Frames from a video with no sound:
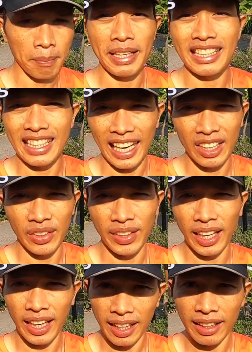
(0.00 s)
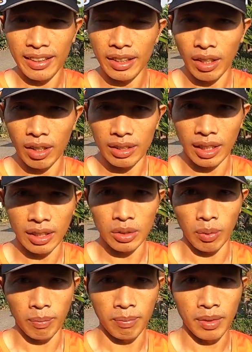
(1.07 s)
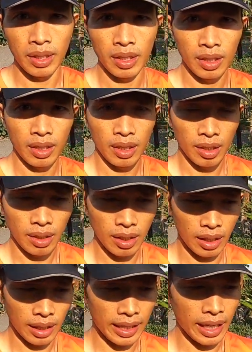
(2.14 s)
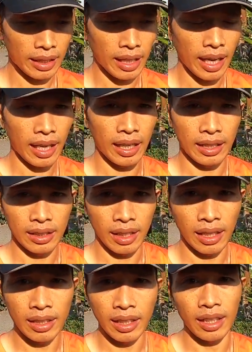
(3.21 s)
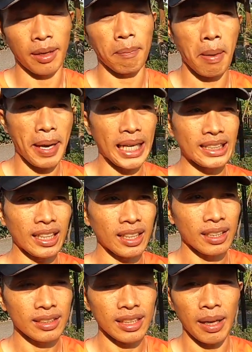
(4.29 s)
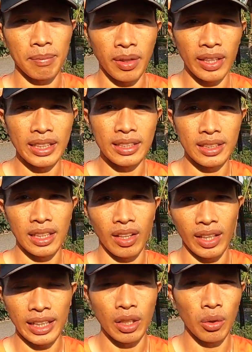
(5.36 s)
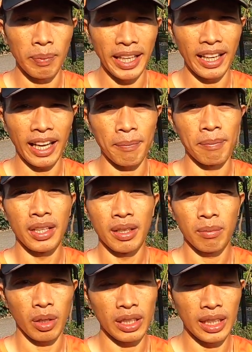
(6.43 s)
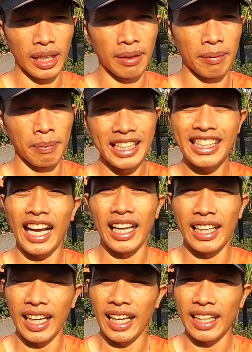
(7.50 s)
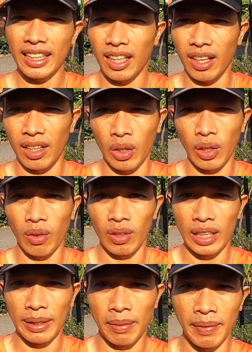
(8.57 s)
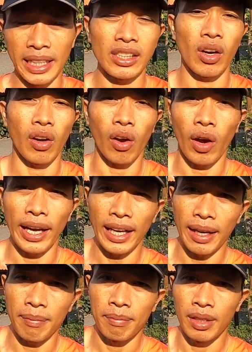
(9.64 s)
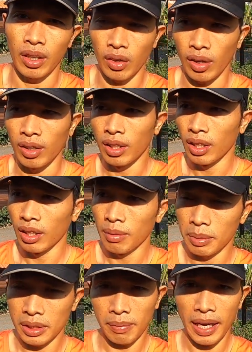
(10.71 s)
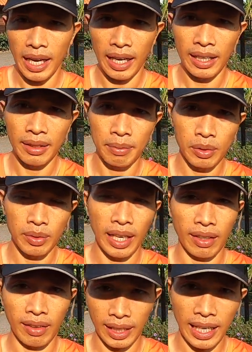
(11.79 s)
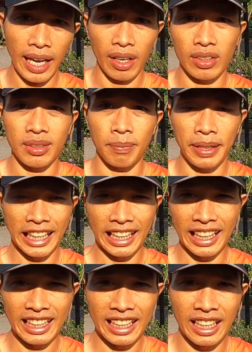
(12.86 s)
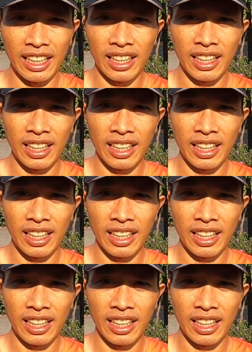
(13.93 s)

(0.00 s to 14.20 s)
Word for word: เมษายนนะฮะก็สะสมระยะทางทั้งเดือนเนี่ยประมาณสัก300ถึง400 กิโลเมตรนะครับ พอเดือนเมษาเนี่ย ก็ลดลงเหลือประมาณ 200 นะครับ แล้วก็พฤษภา มิถุนากรกฎาก็จะเป็นเดือนที่